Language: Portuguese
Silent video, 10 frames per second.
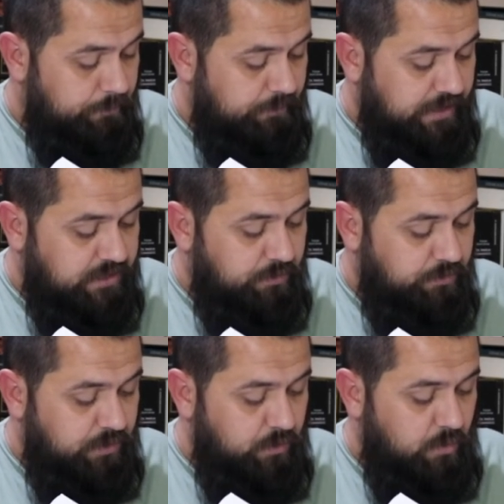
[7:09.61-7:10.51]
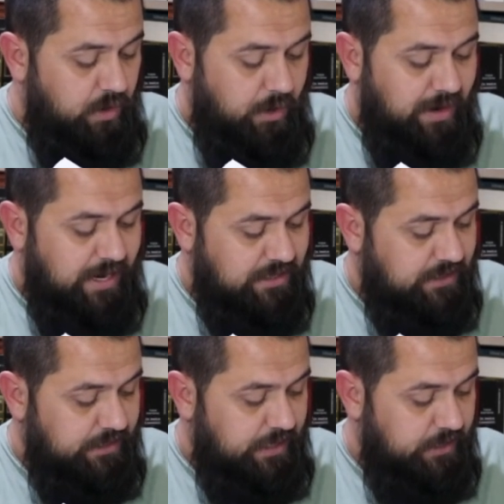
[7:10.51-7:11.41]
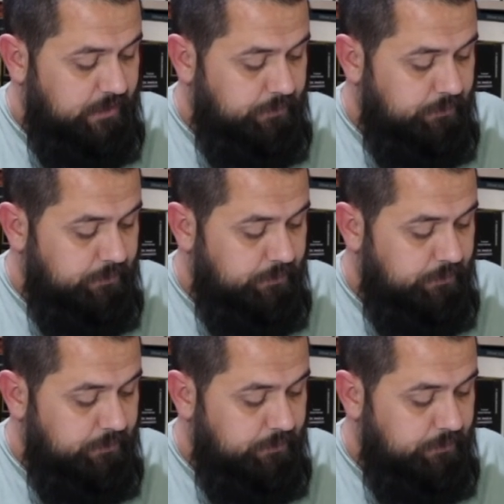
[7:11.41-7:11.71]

Mas enfim, correu à casa dela.